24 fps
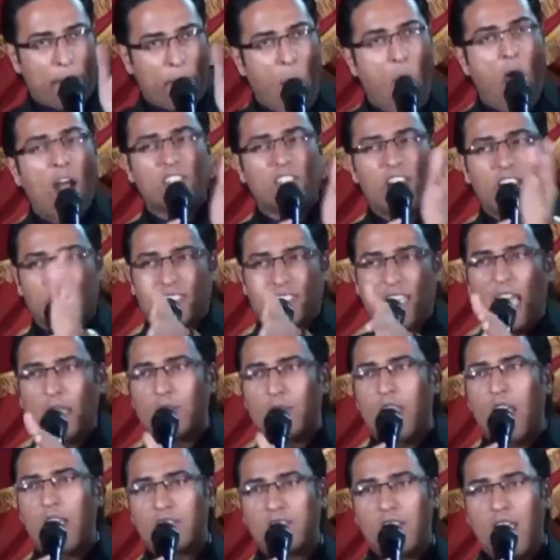pode pode estar
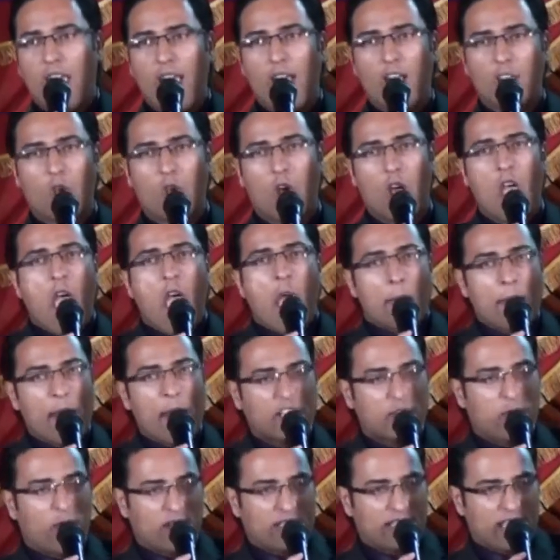no deserto,
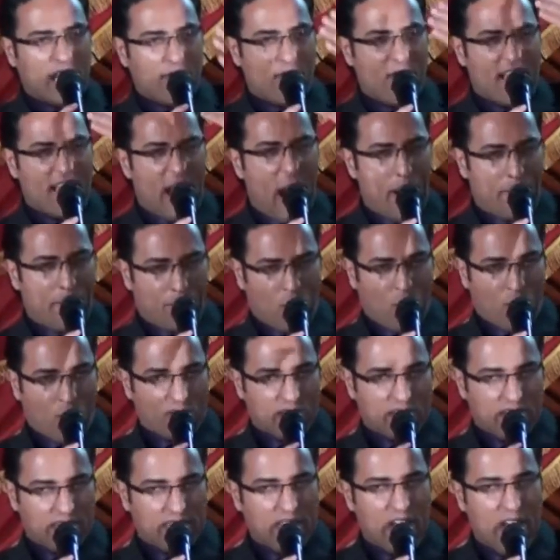mas você verá a
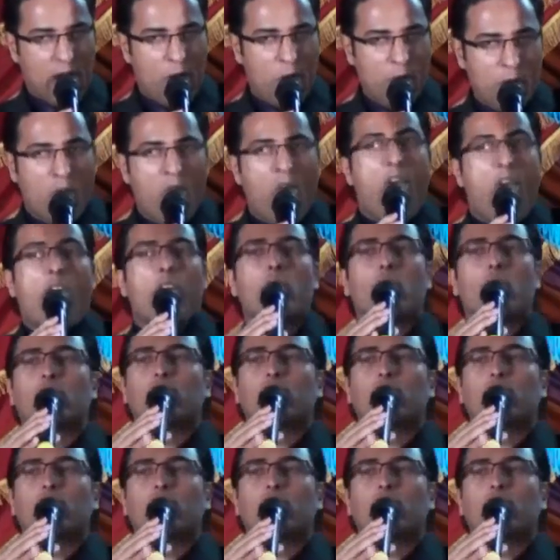provisão e